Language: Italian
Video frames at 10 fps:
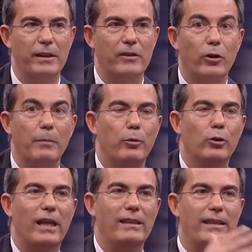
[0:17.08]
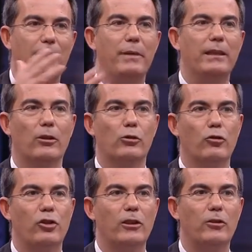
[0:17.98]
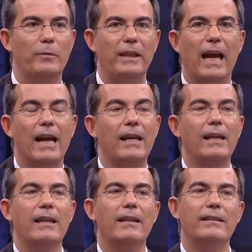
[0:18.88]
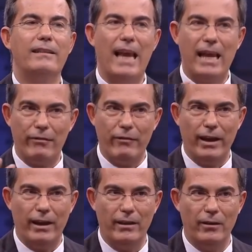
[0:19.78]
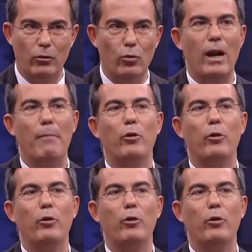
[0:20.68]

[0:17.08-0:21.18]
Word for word: persone, potenzialmente 800.000, serve una